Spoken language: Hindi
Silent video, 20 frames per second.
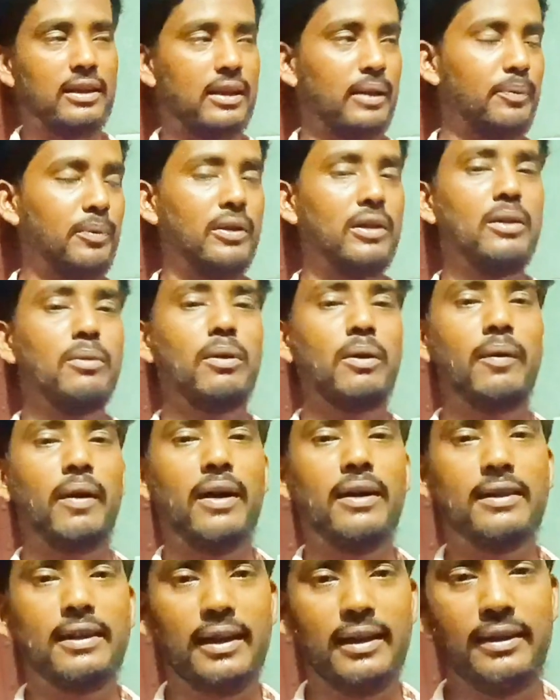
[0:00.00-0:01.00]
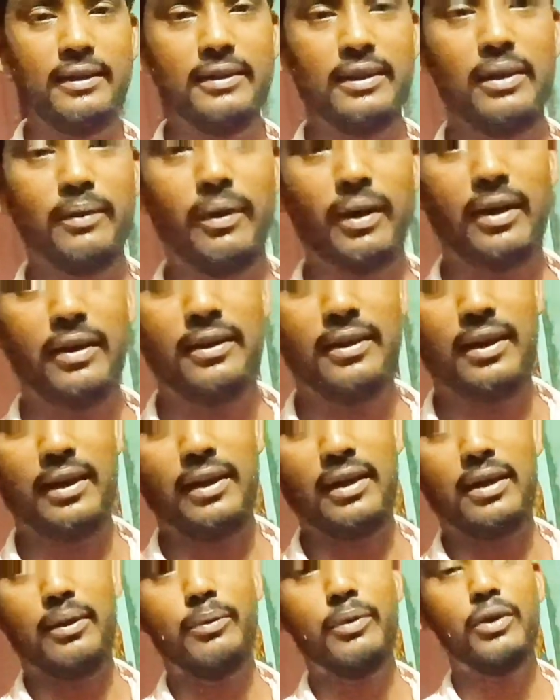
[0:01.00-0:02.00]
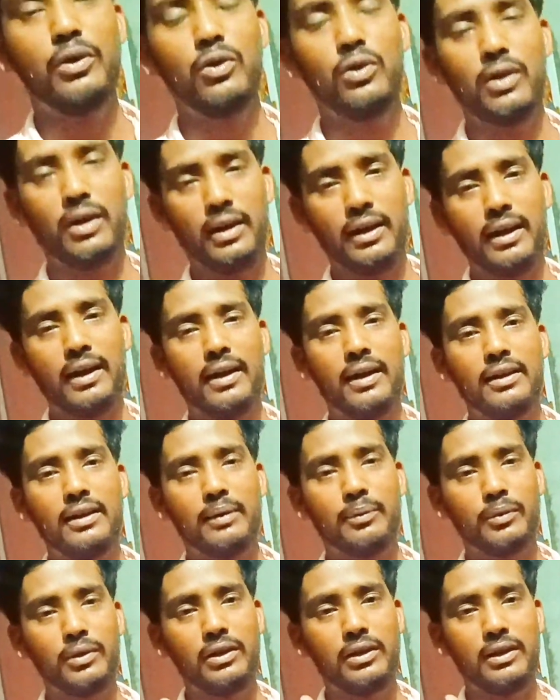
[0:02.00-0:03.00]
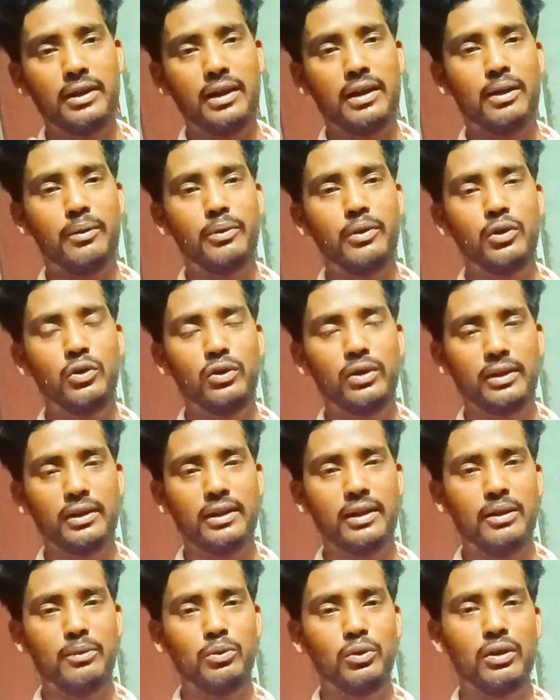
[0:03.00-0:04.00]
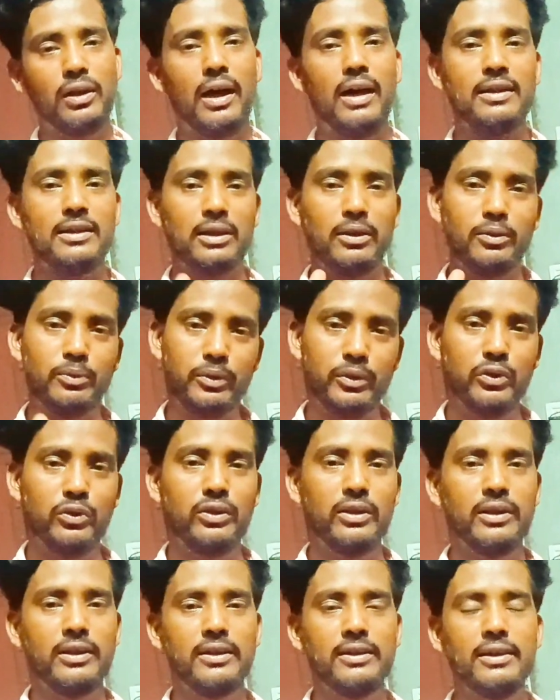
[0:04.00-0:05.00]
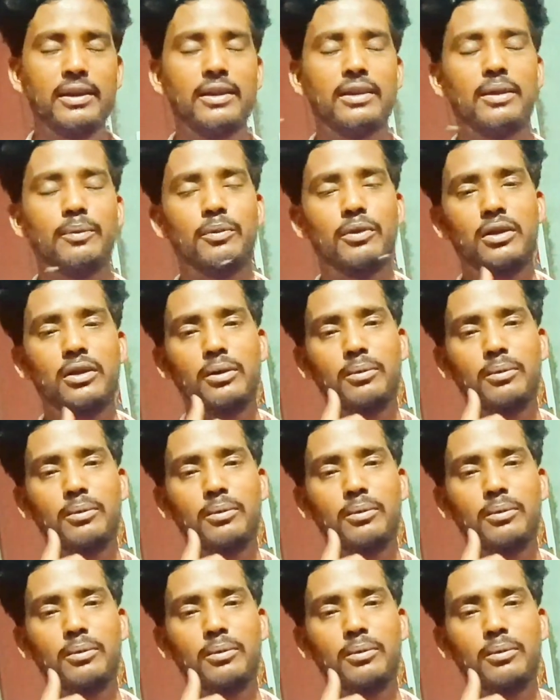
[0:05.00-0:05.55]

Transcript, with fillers: तब तो ले बाबा जय हिंद जय भारत कल का वीडियो कल आएगा तब तो ले कल का वीडियो देखना ना भूले आज का वीडियो देख लीजिए तब तो ले